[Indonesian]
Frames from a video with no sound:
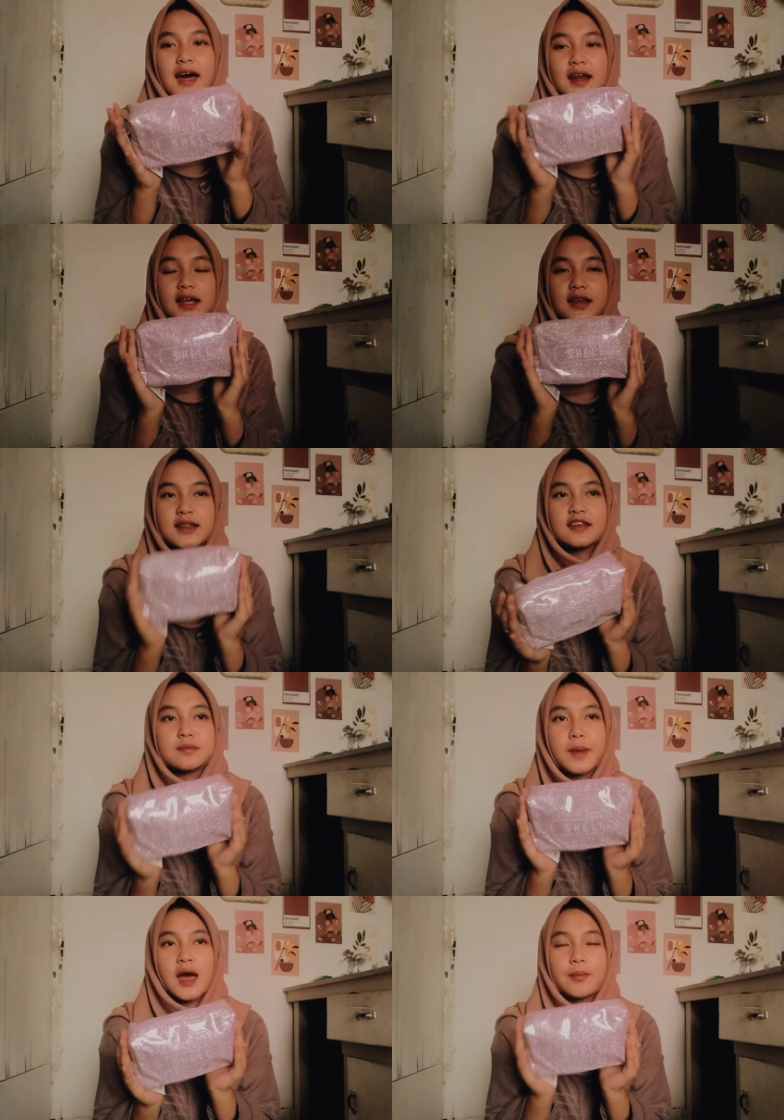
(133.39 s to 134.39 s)
karena ini tas
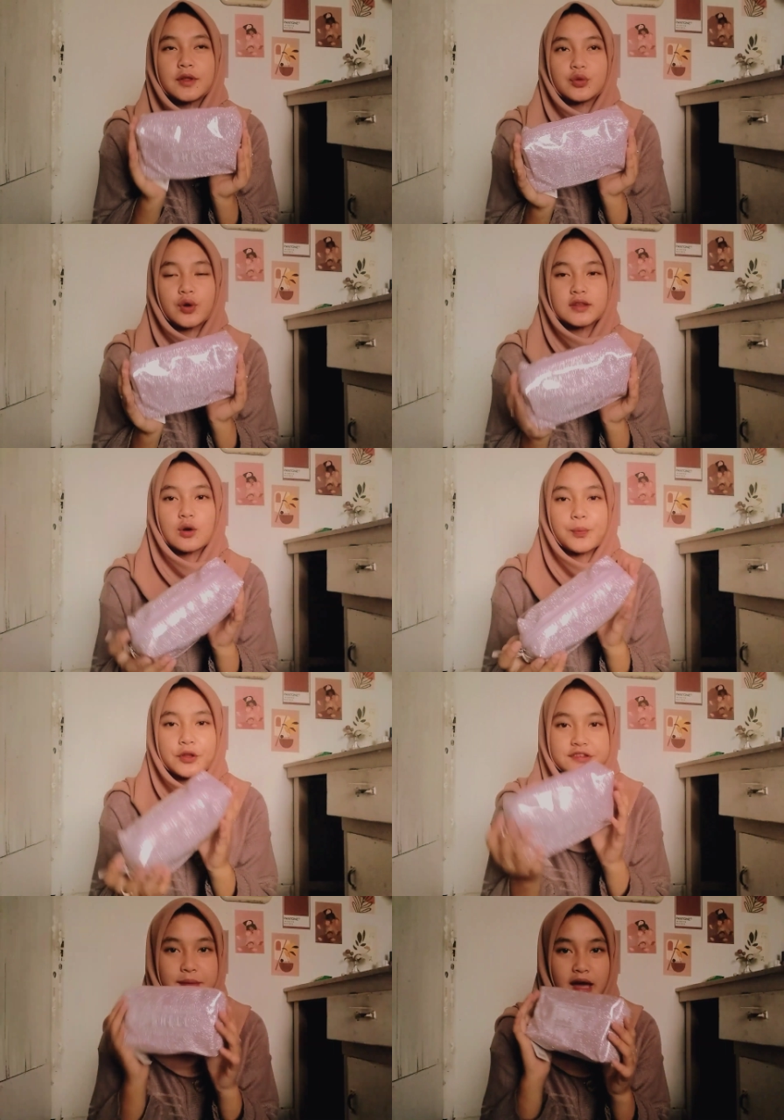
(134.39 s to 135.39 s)
make up itu atau
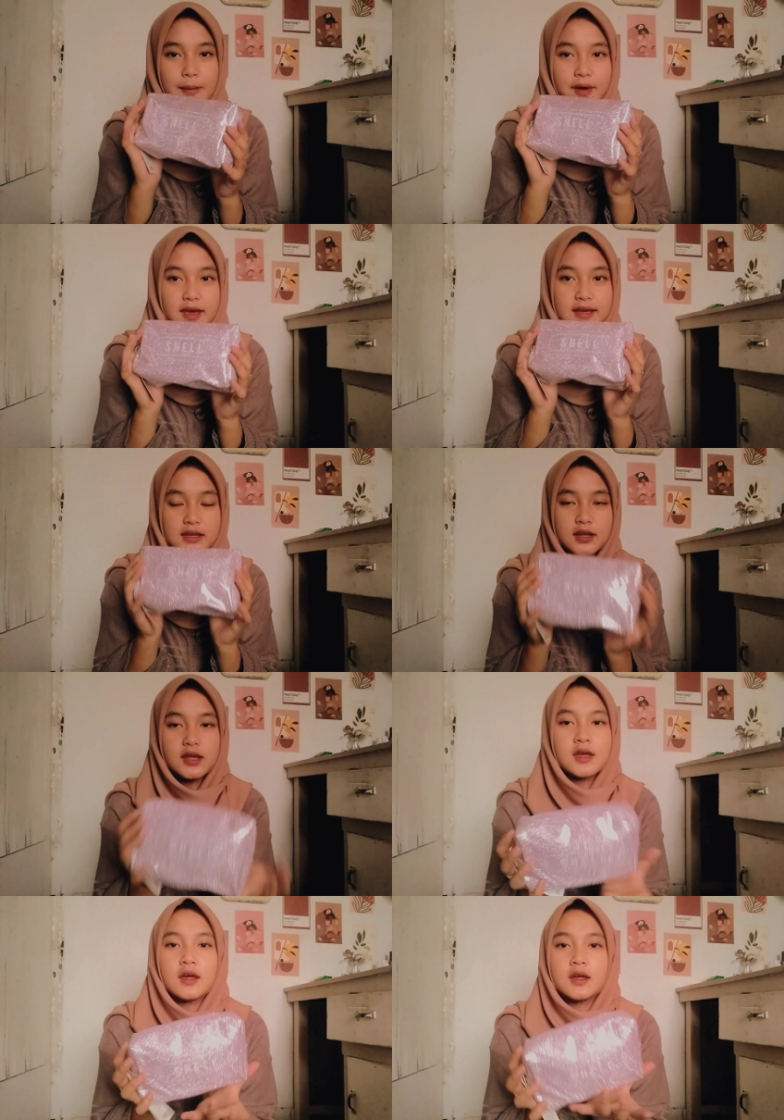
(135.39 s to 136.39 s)
patch make up kayak gini